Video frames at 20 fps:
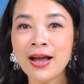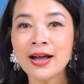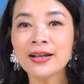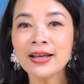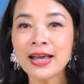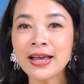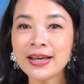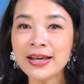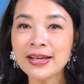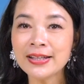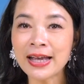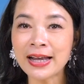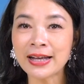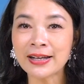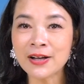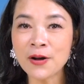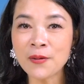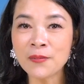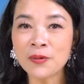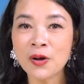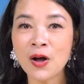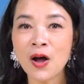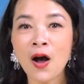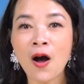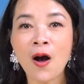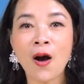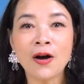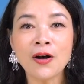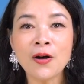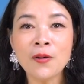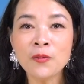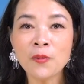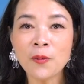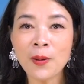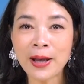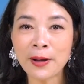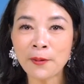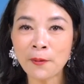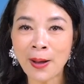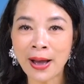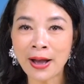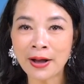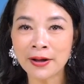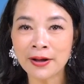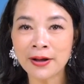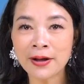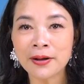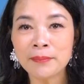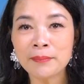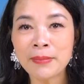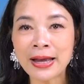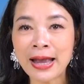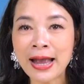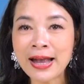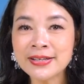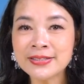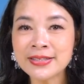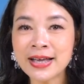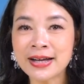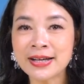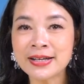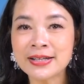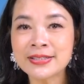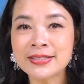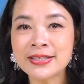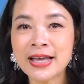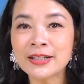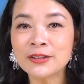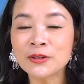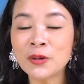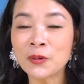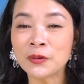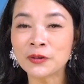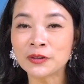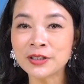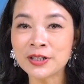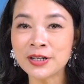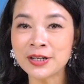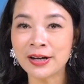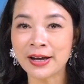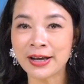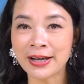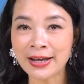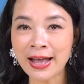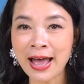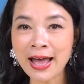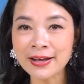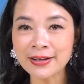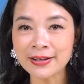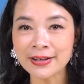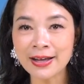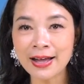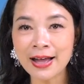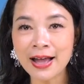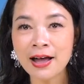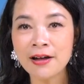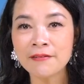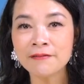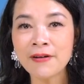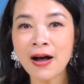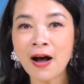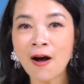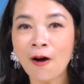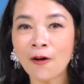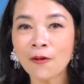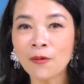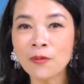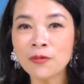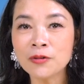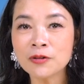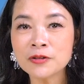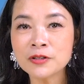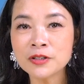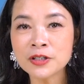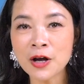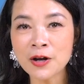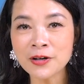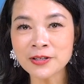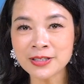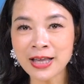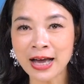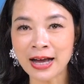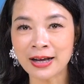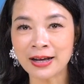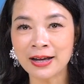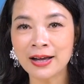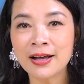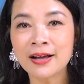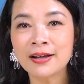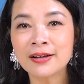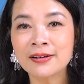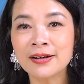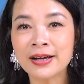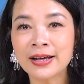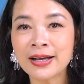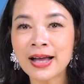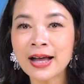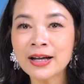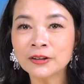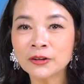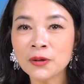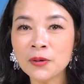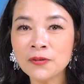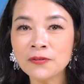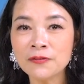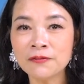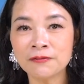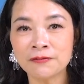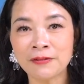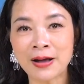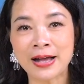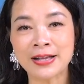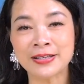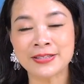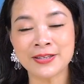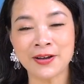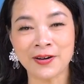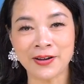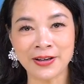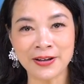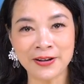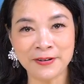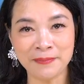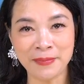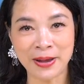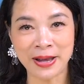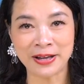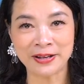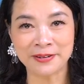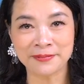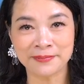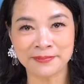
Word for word: ngay khi thành công, họ không khoe khoang bởi e rằng sẽ tổn thương người khác và họ cũng cho rằng người khác tốt và giỏi hơn mình.